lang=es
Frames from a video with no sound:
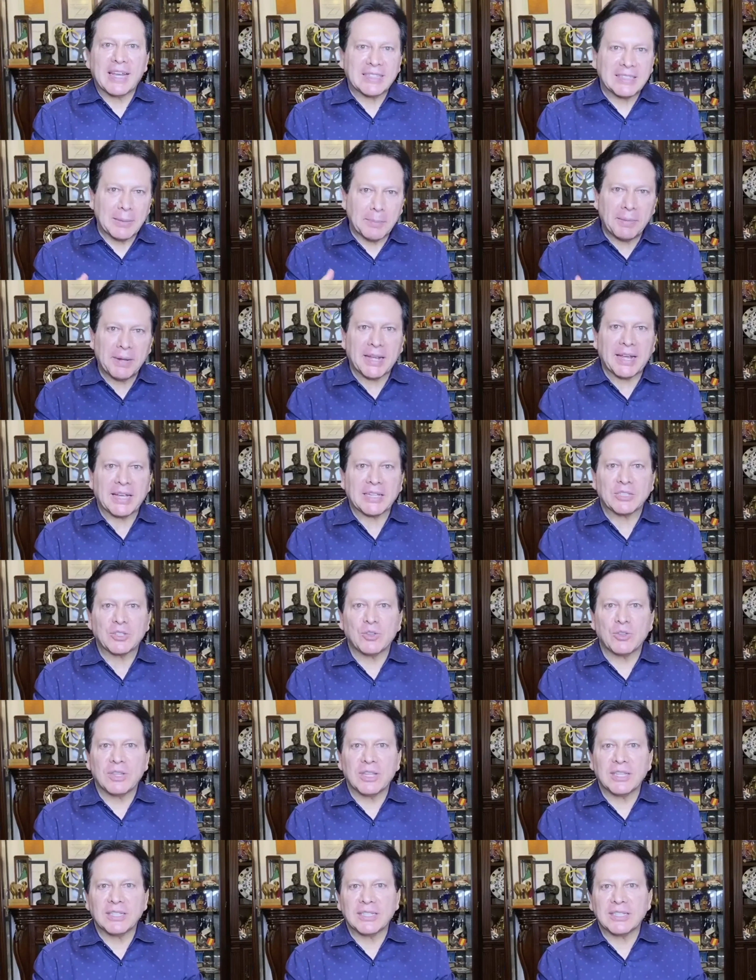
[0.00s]
las
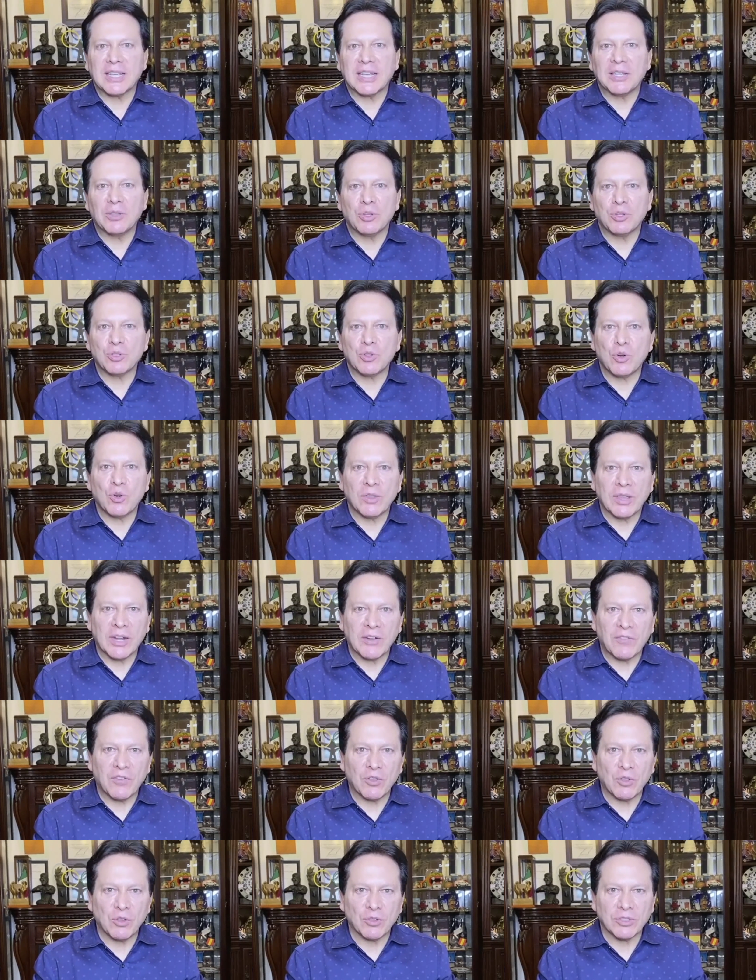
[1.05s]
implicaciones eh, no solo en
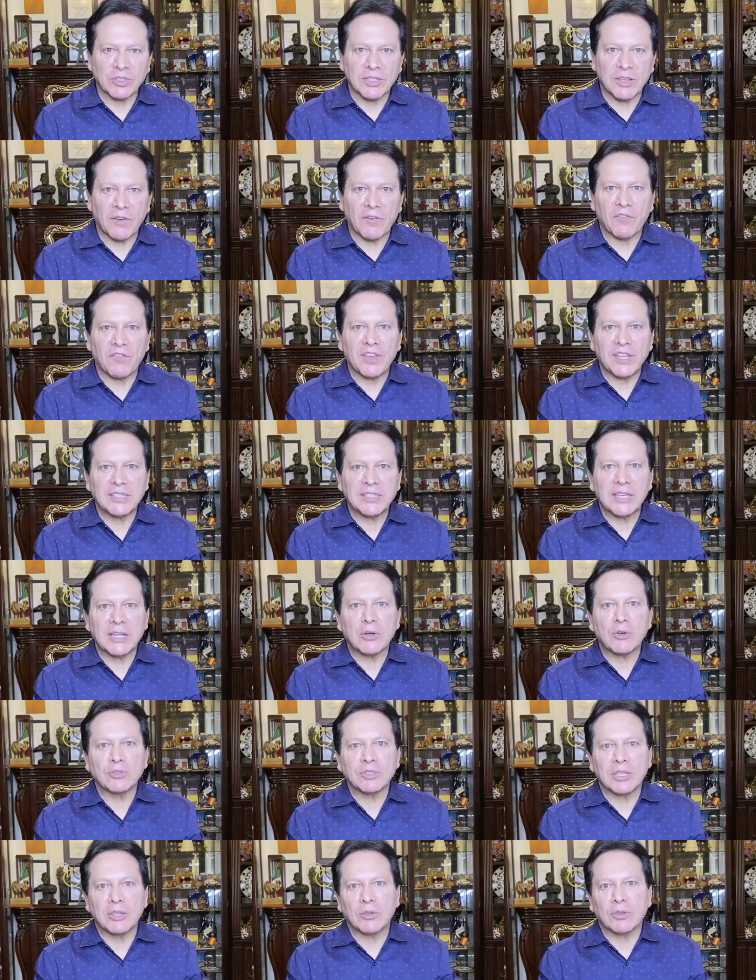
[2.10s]
el fondo
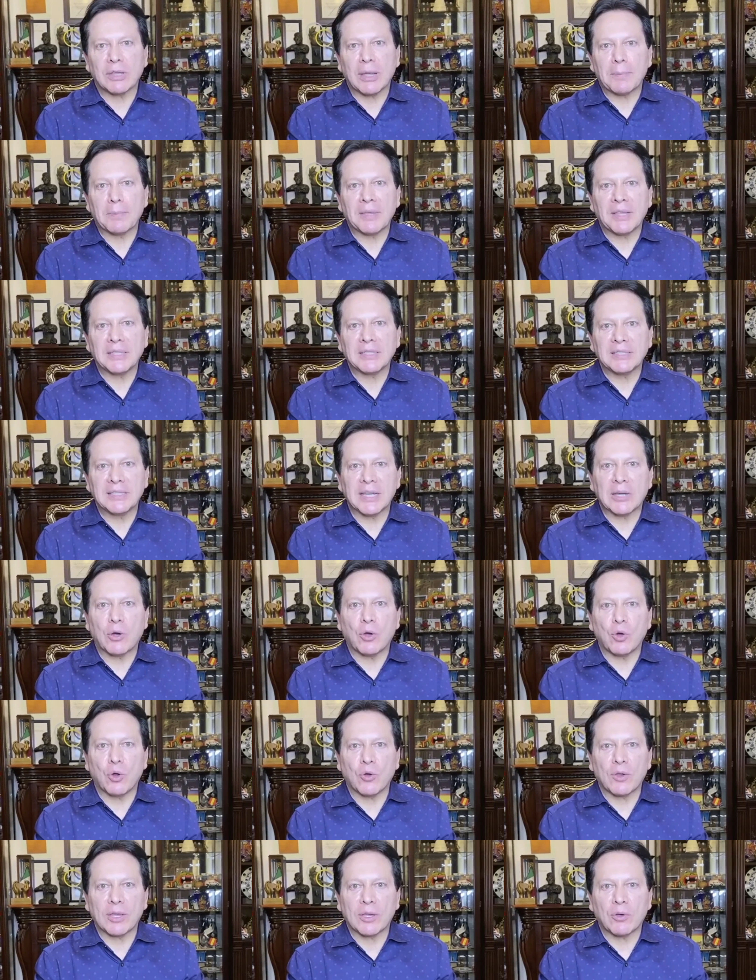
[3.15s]
físico, sino también
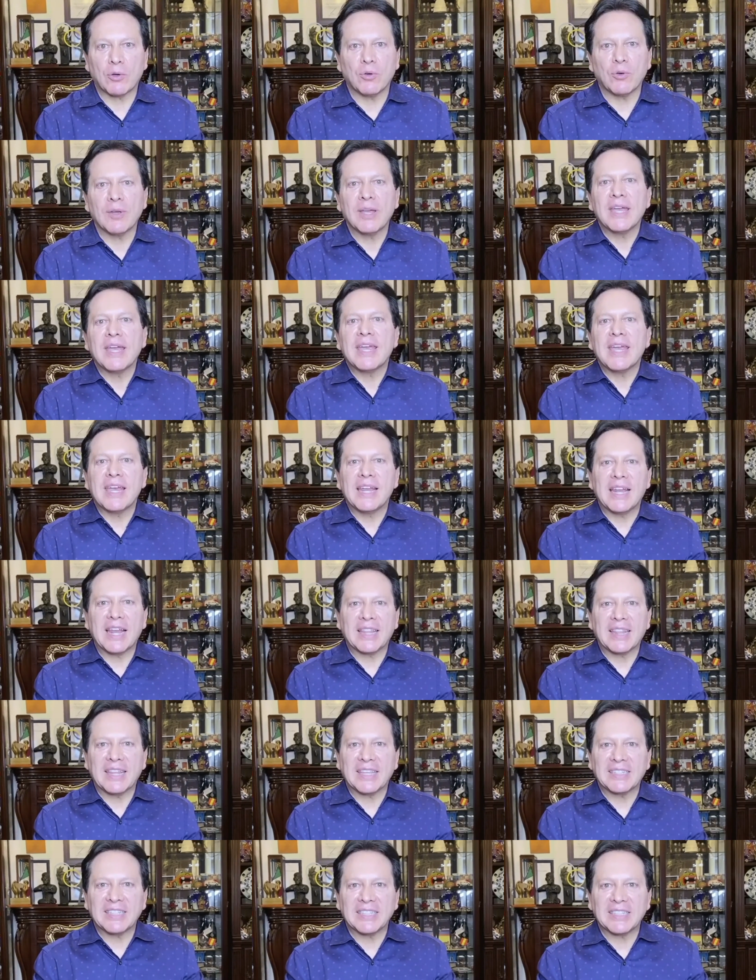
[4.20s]
psicológico, y
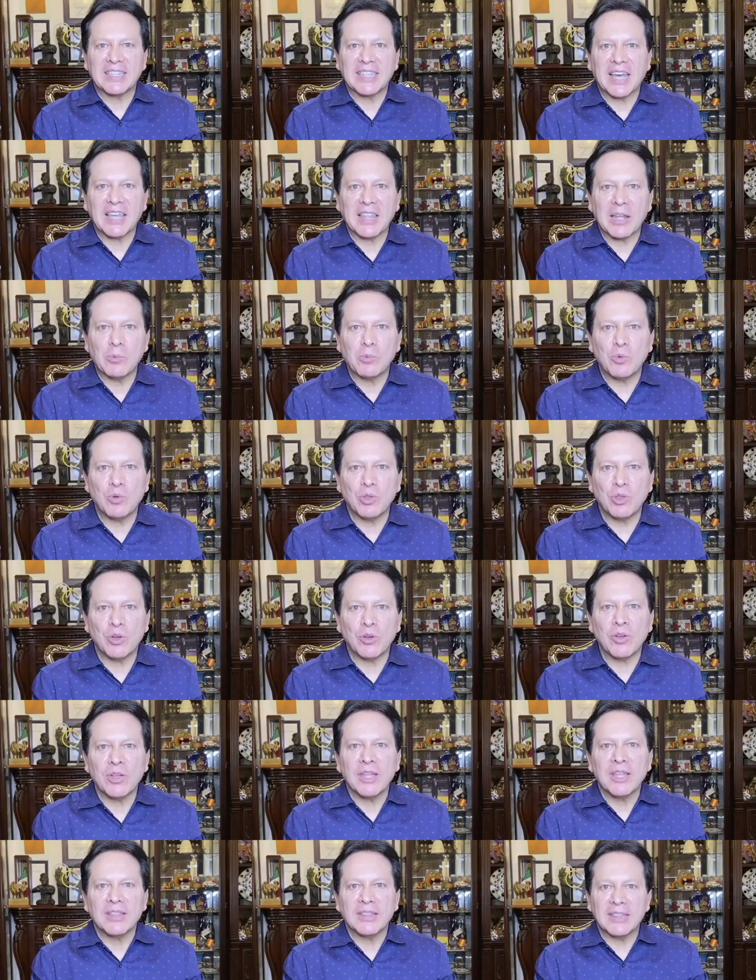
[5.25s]
la necesidad del
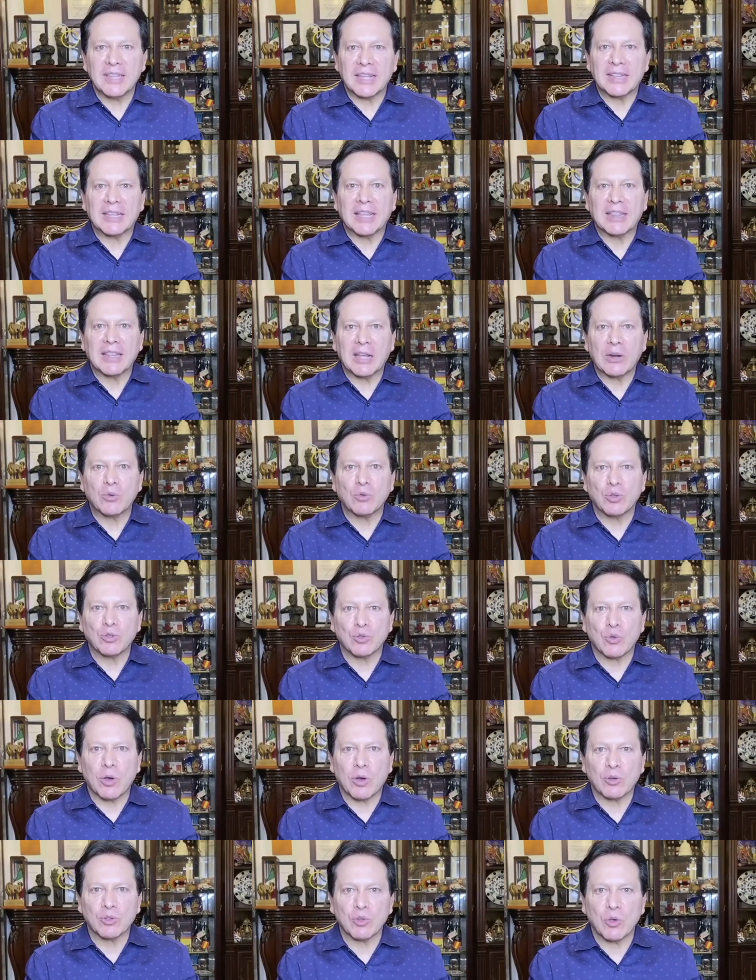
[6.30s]
mundo de tener
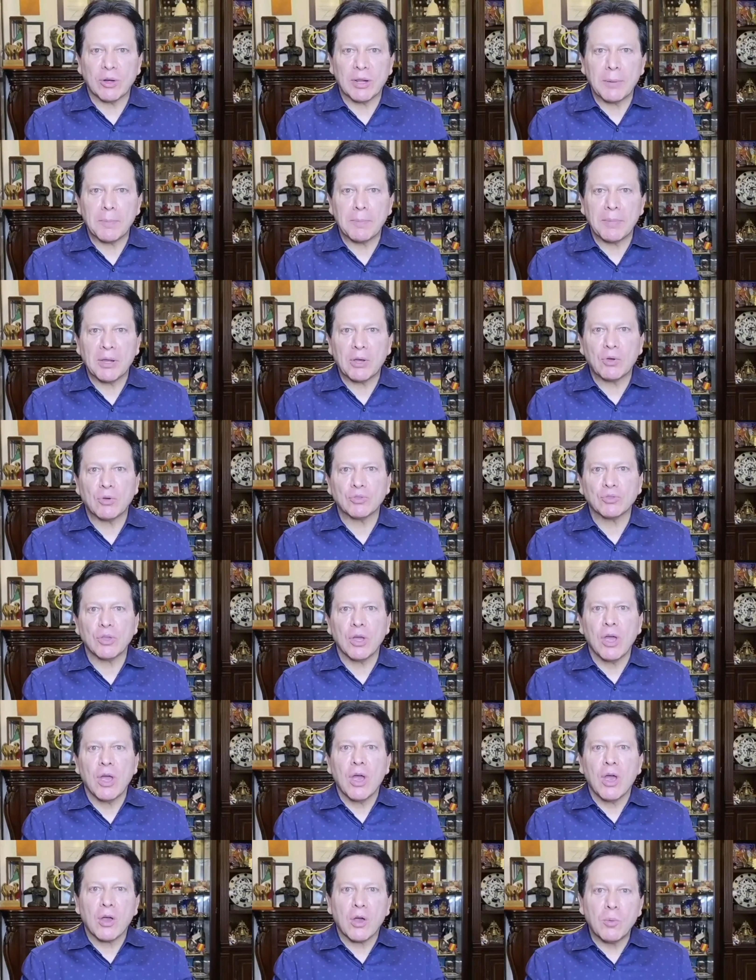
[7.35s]
unos Juegos Olímpicos